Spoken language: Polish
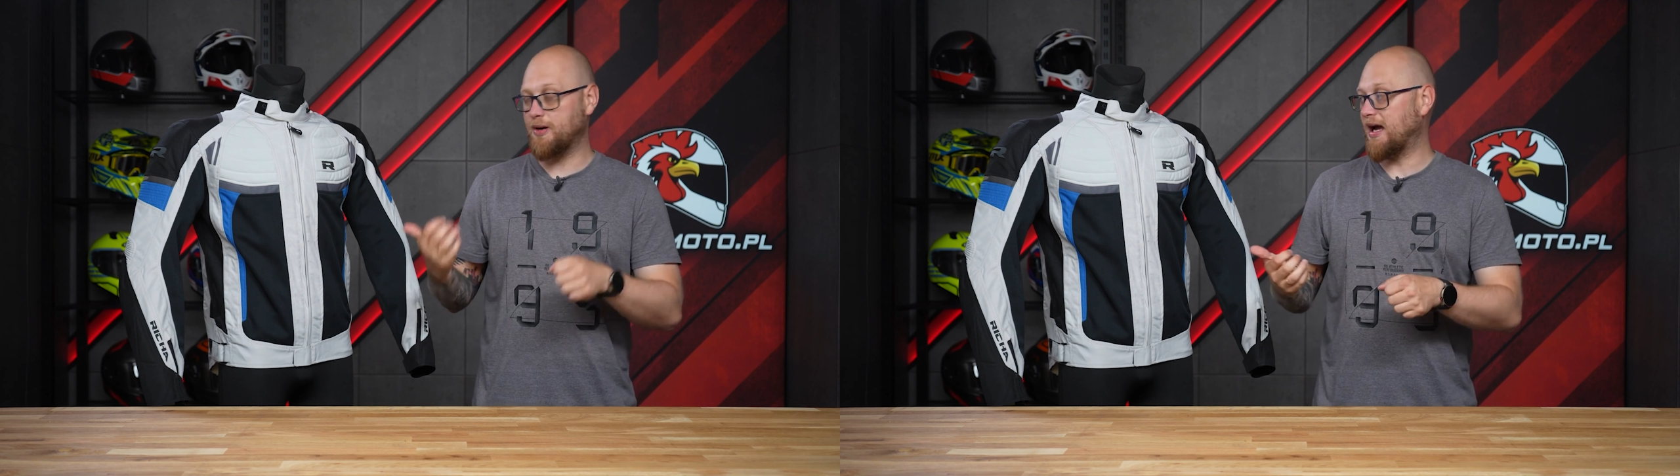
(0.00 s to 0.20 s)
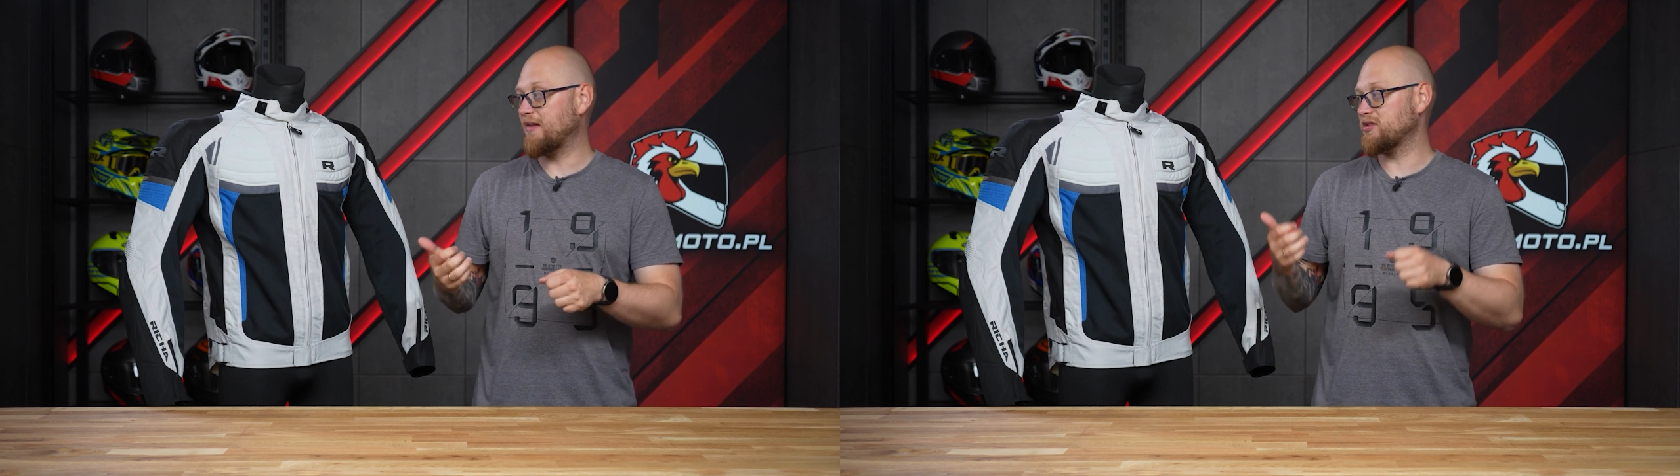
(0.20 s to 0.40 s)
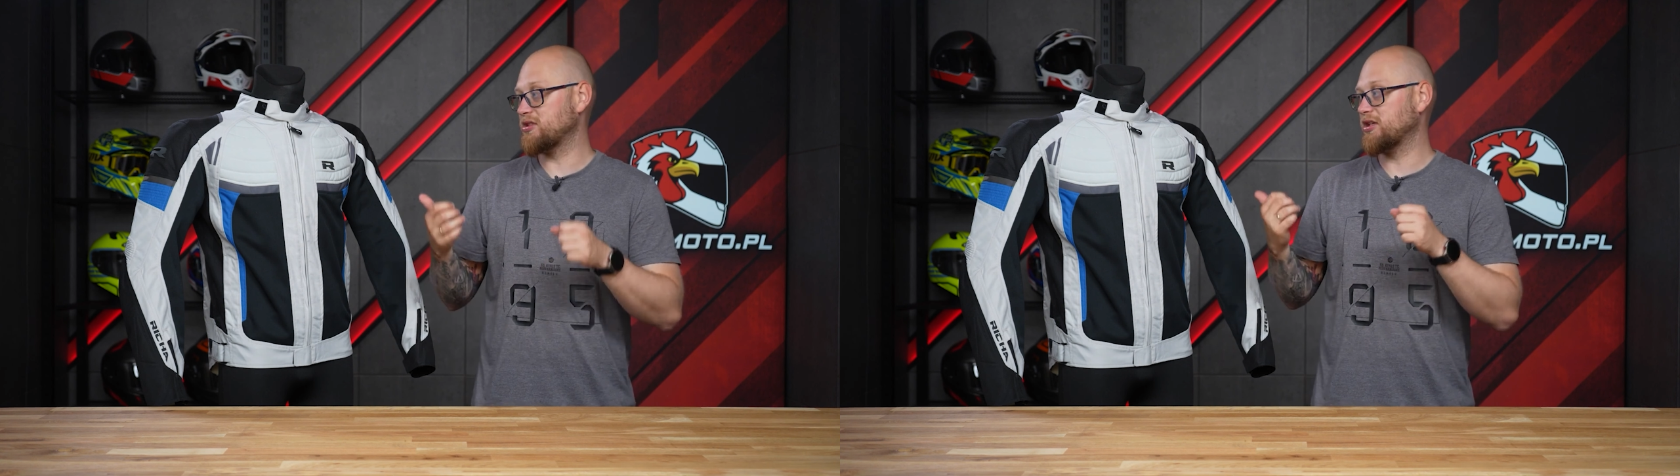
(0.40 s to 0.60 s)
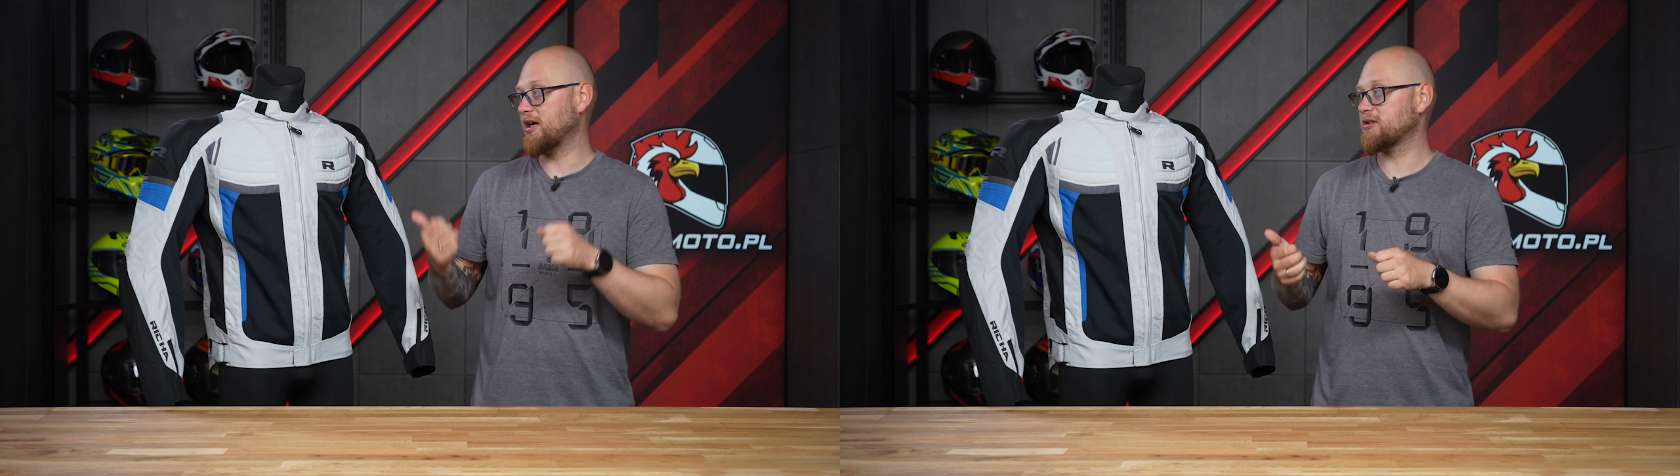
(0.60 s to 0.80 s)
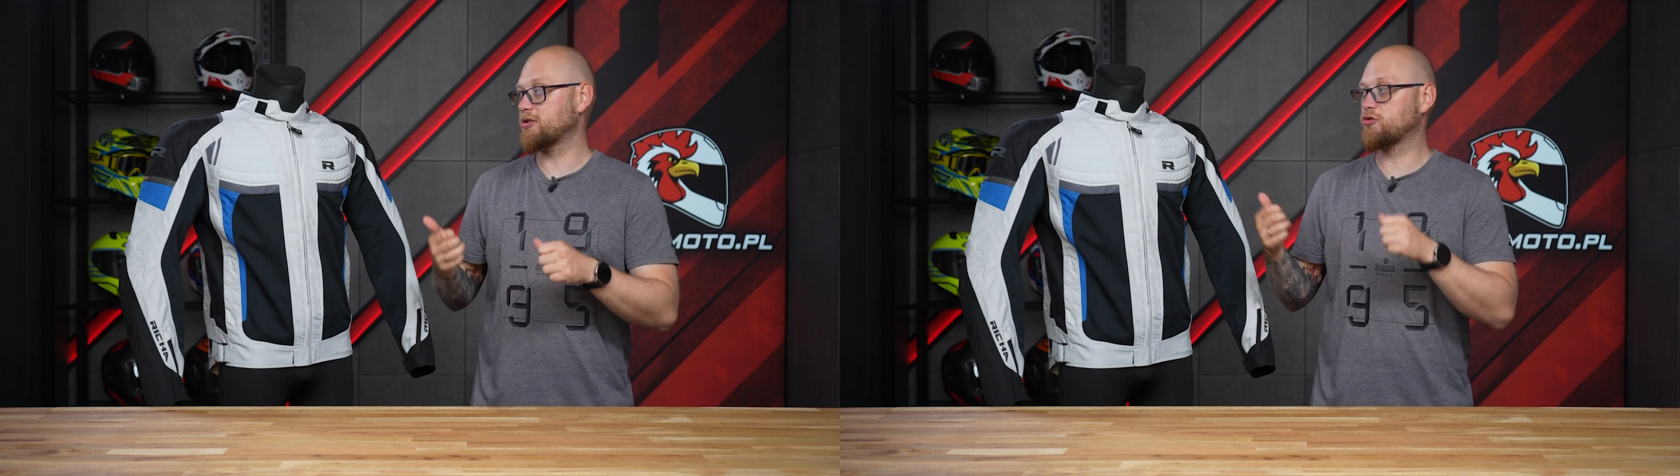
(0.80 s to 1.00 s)
sprawdzić
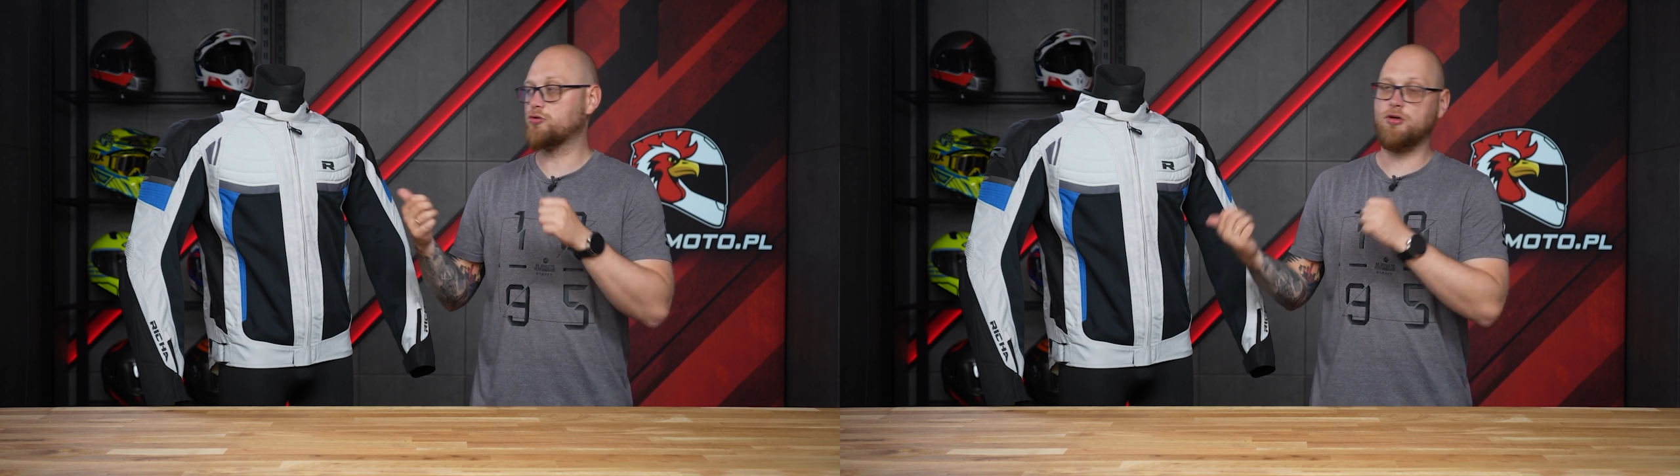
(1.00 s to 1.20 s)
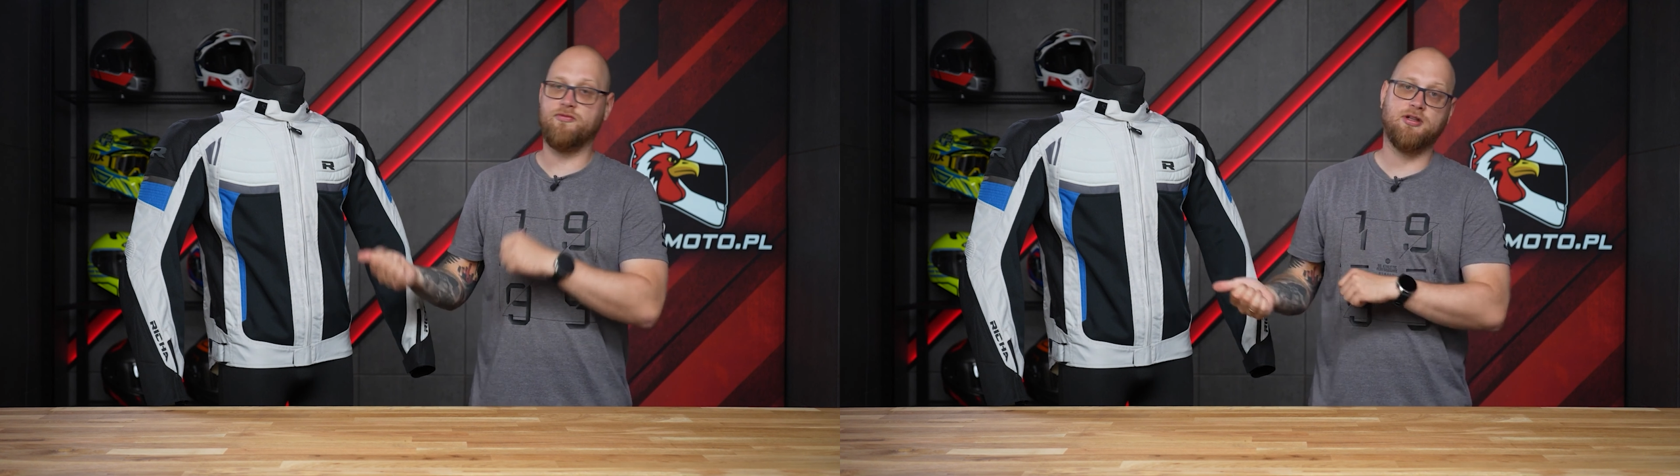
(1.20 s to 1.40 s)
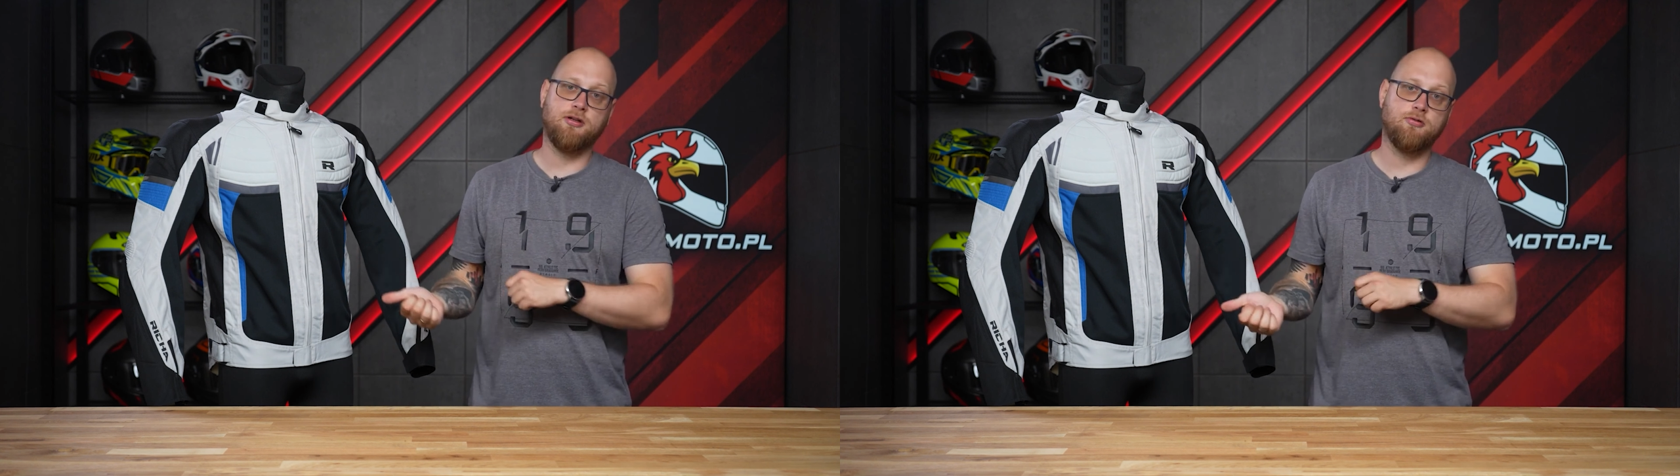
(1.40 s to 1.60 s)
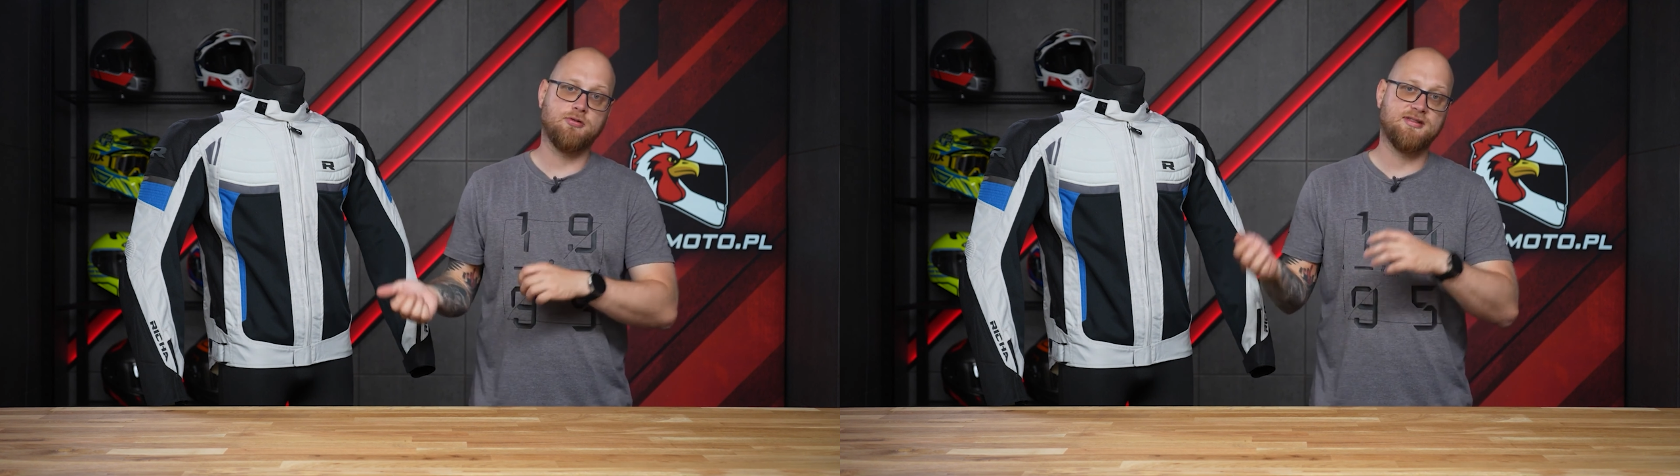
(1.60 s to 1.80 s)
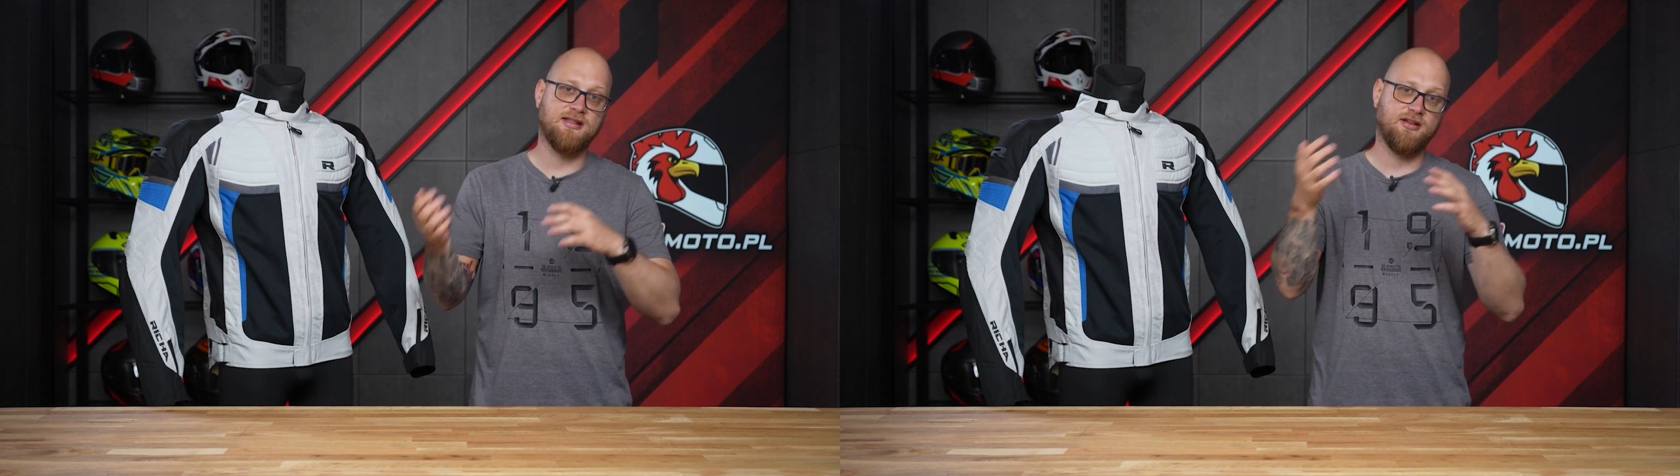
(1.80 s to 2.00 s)
jak się czują w tej
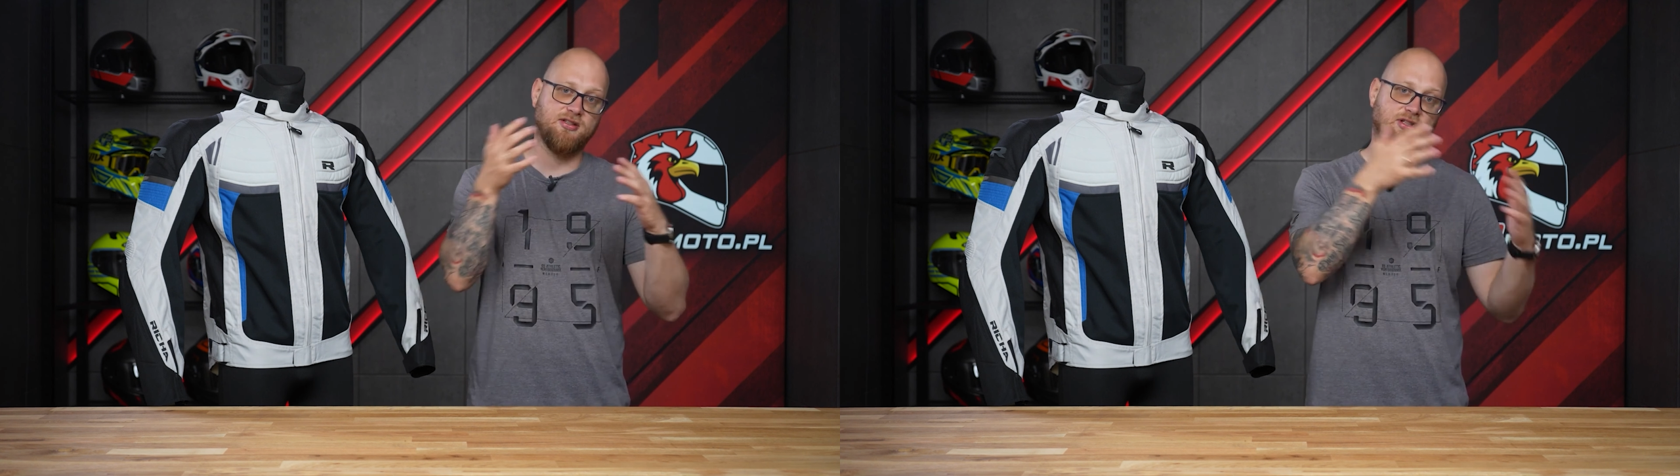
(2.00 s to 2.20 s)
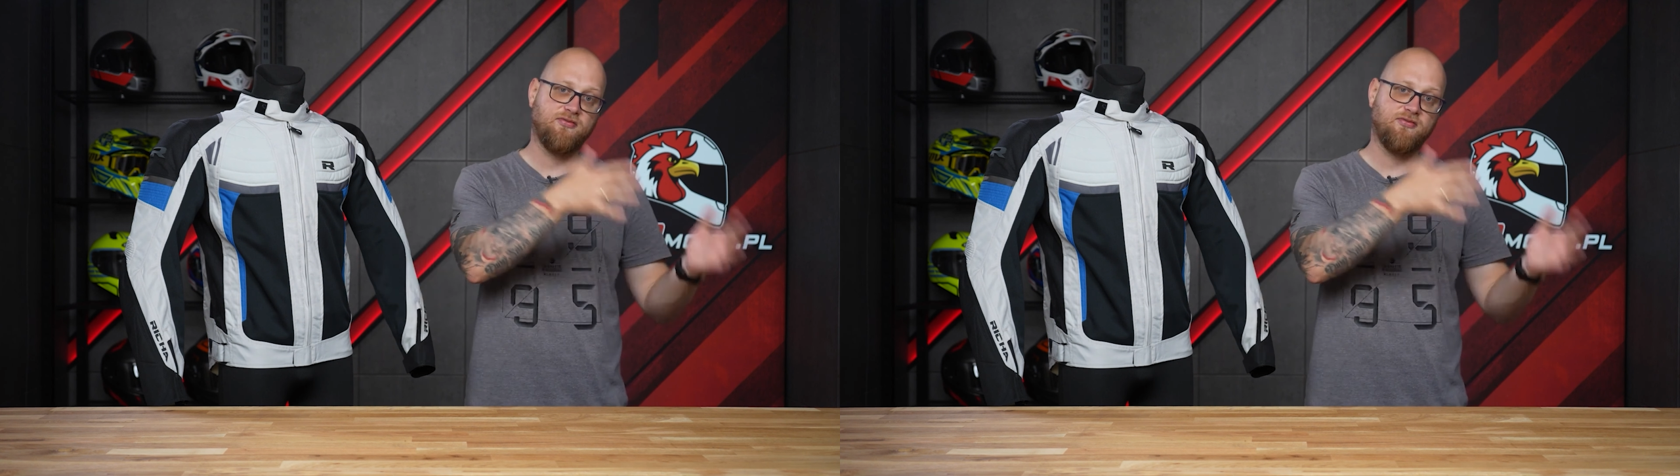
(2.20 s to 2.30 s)
kurtce,